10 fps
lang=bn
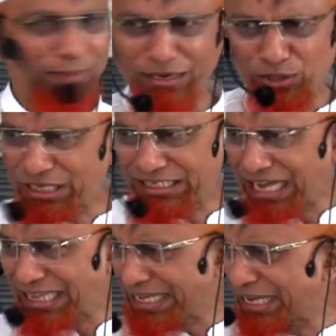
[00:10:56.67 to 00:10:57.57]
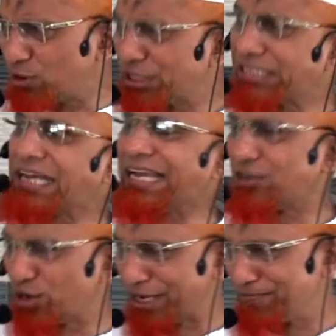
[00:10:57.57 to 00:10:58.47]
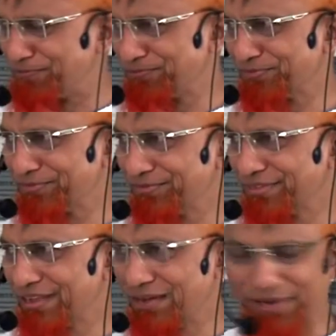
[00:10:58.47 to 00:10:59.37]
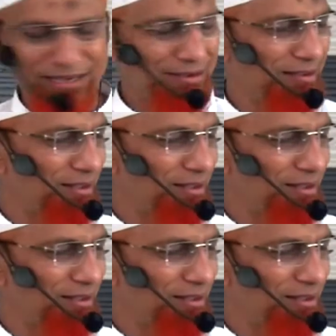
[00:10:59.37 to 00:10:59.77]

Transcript: মানুষকে যা দেখে করতে তাই করে আবার